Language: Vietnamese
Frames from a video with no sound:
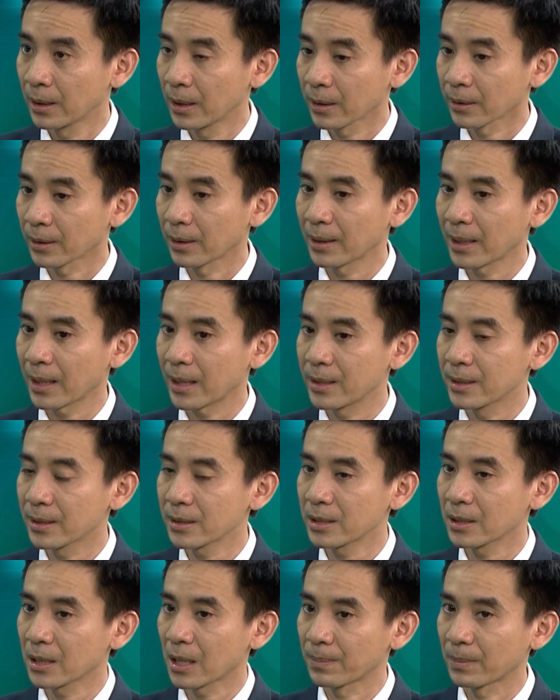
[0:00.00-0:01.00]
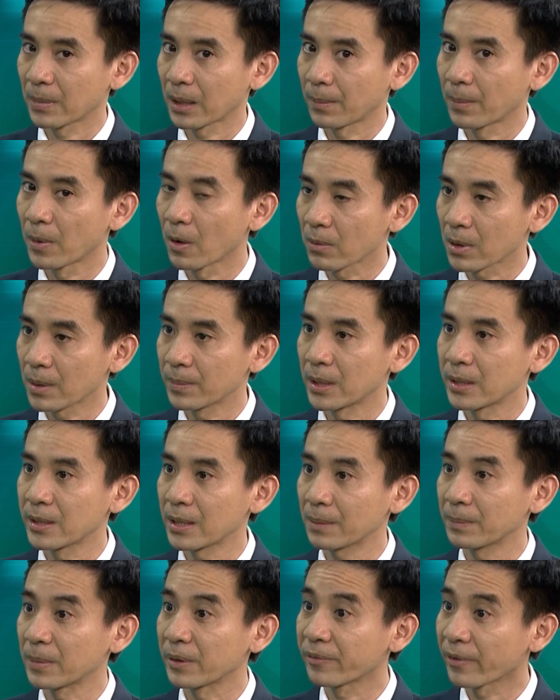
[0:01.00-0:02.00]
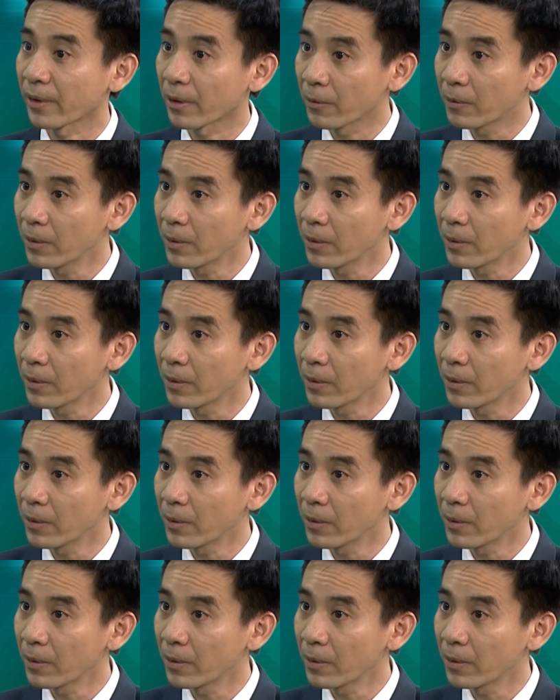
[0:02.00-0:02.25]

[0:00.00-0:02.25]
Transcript: đó là những trường hợp mà một là bệnh nhân bị vẩu